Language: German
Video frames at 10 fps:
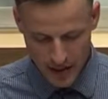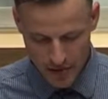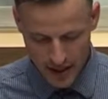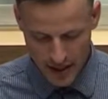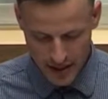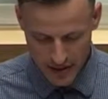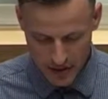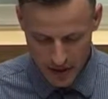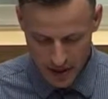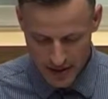am
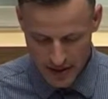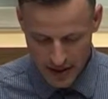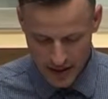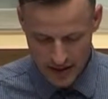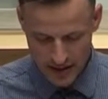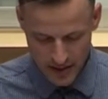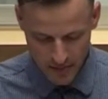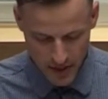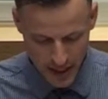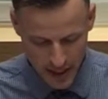vergangenen Donnerstag, den
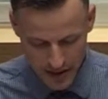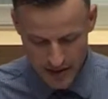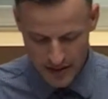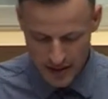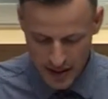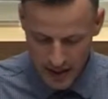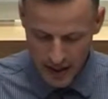7.1.,